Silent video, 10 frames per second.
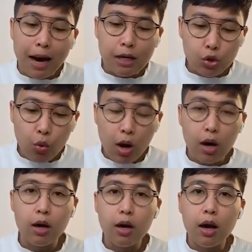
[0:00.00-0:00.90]
บางช่ว
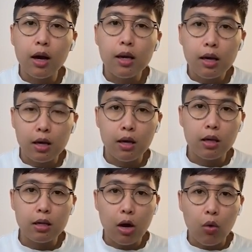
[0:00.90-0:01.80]
ง เฮ้ย
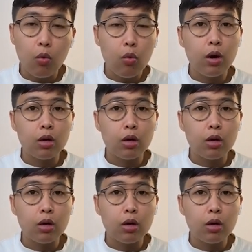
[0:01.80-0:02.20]
เดี๋ยว